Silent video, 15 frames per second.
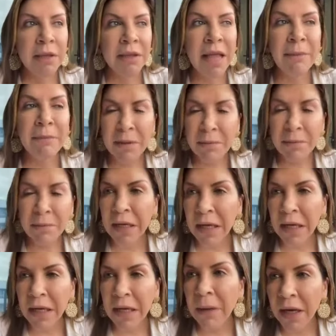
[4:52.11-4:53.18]
también me di
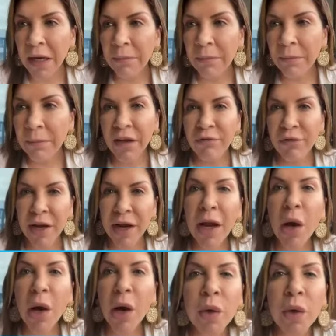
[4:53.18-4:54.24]
la pela para que fuera
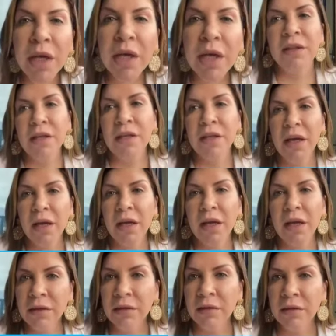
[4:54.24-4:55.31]
la única
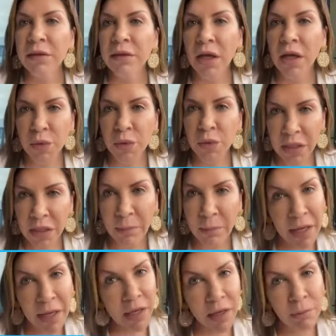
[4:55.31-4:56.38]
candidata de
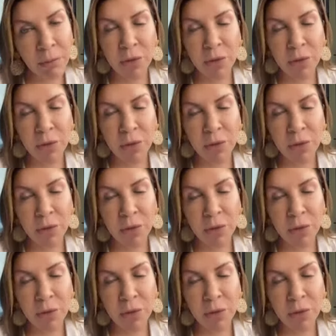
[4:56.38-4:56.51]
Cundinamarca,